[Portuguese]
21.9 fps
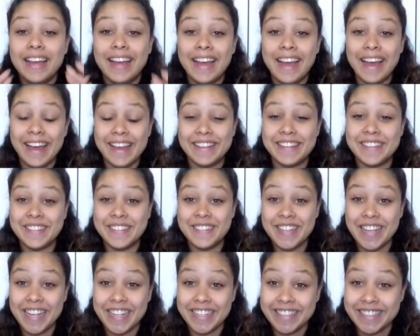É isso,
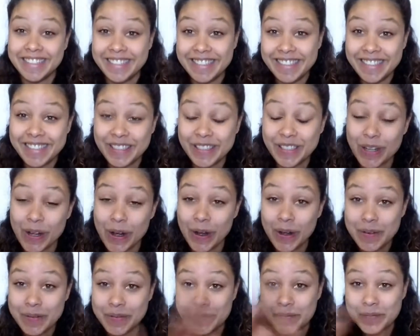gente.
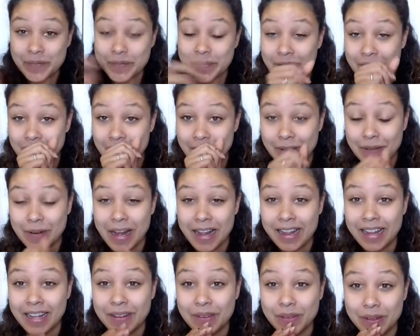Só um
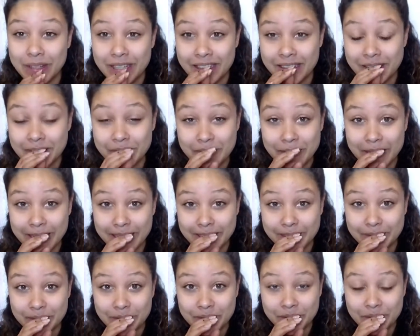adendo aqui,
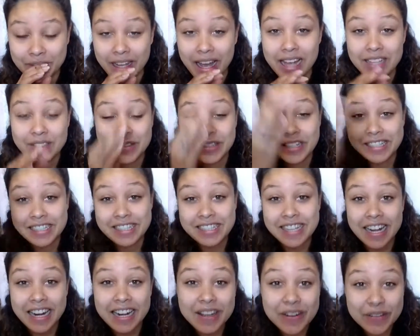porque... Ah, se vocês
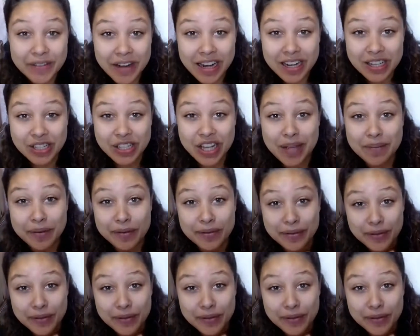quiserem que eu fale de Game of